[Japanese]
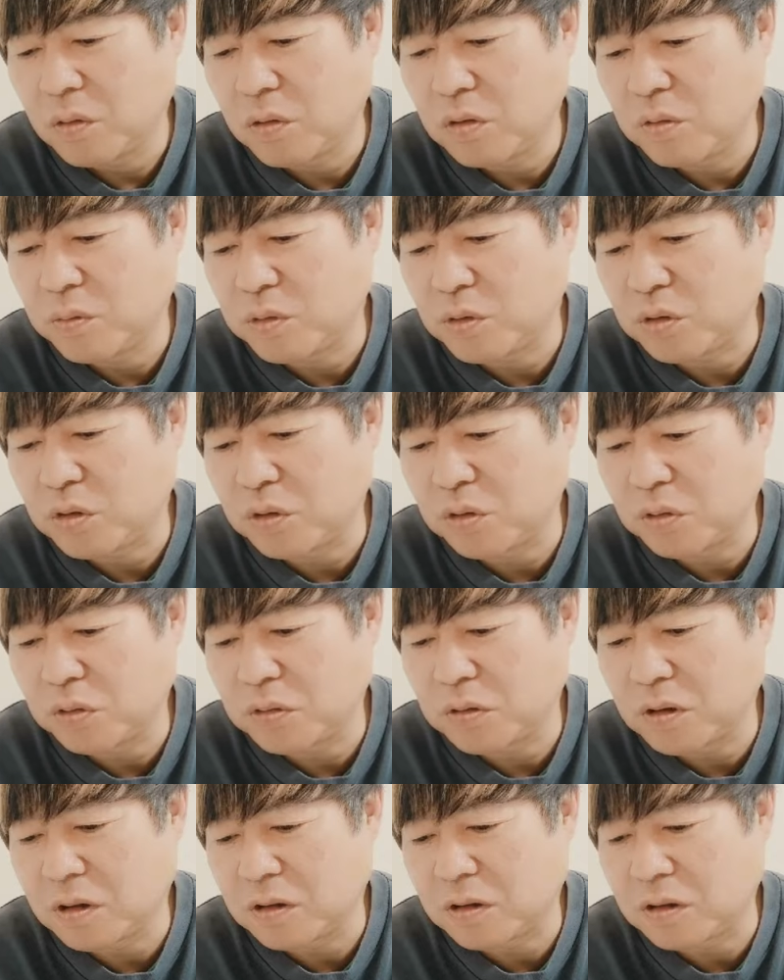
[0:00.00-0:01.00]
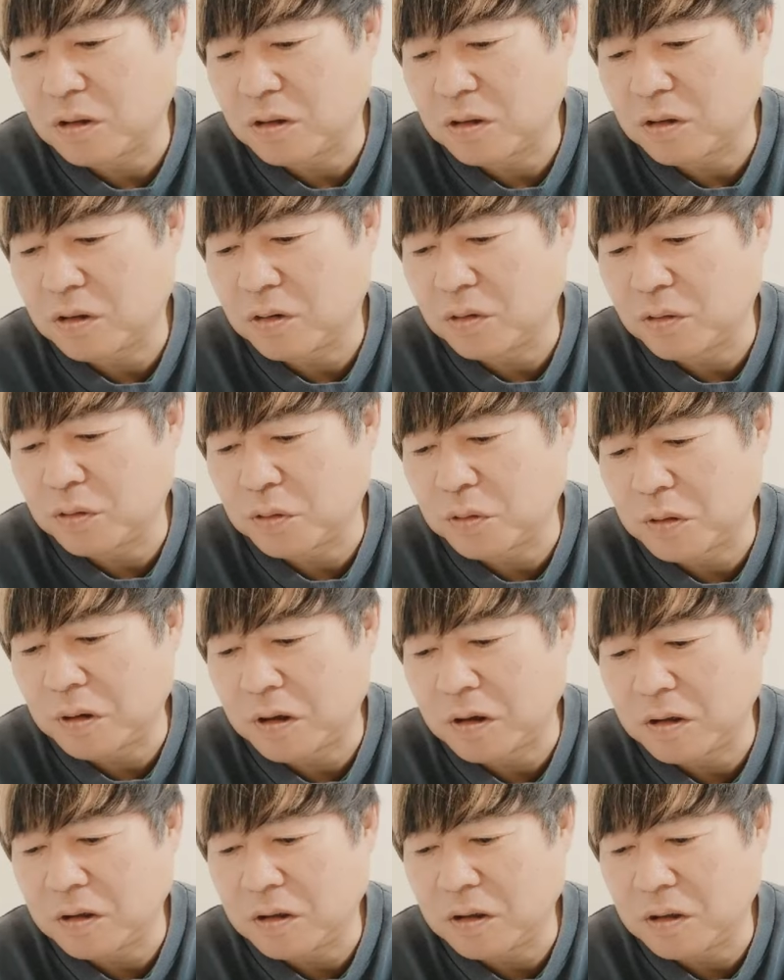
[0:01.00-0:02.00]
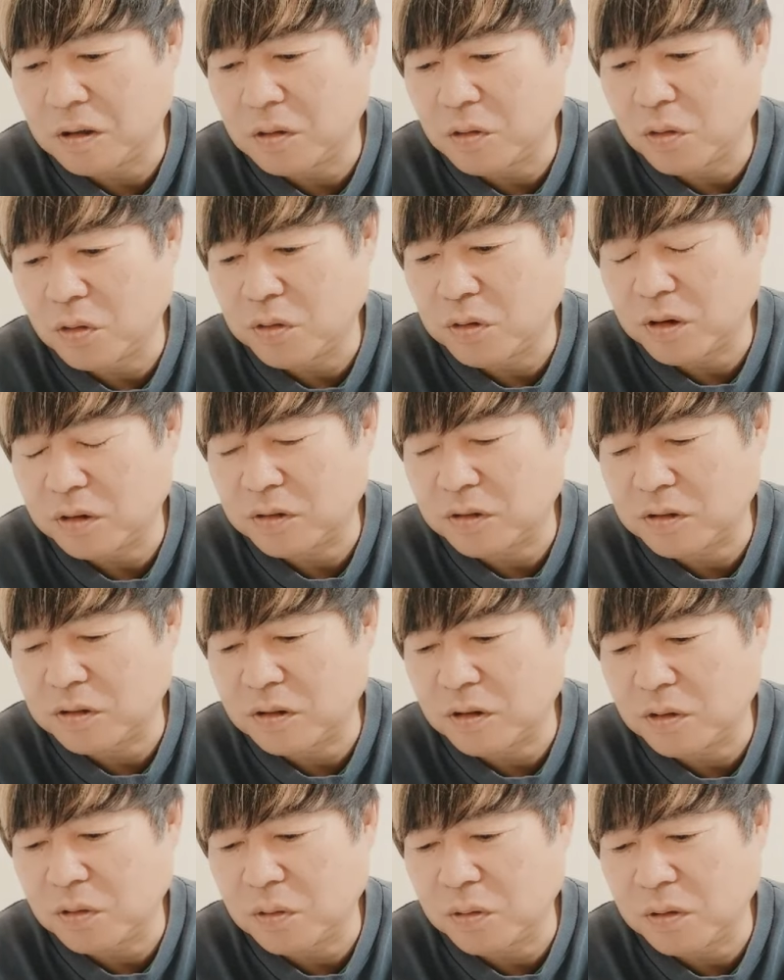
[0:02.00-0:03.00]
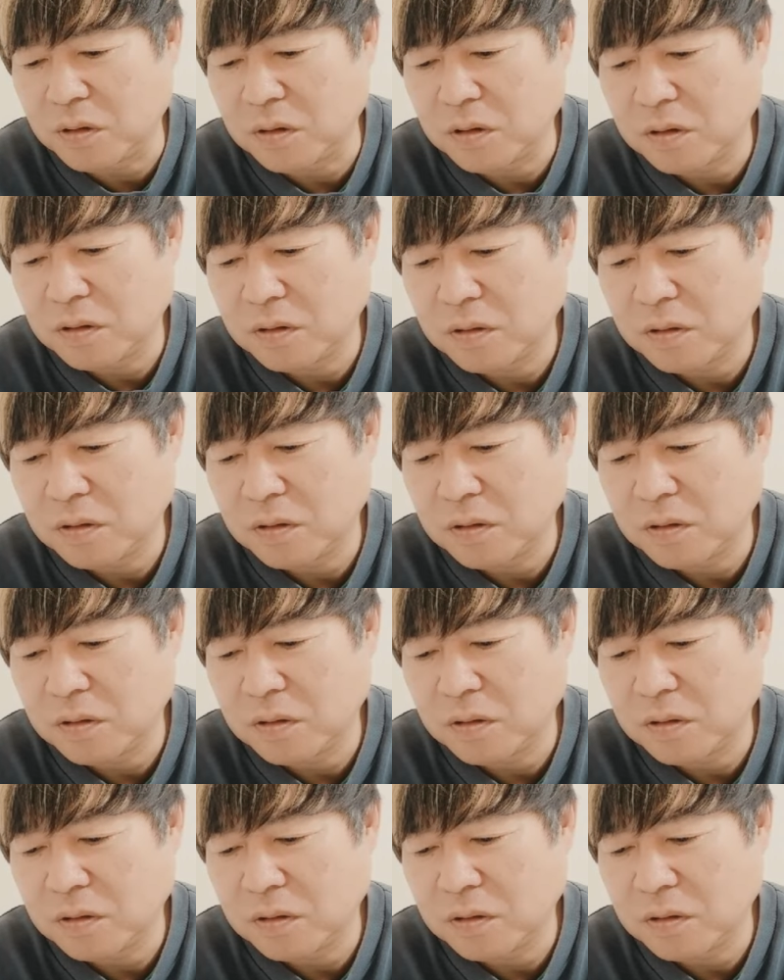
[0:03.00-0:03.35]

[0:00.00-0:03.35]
ホリプロ所属だったっていうの、その愛、告発してるのが。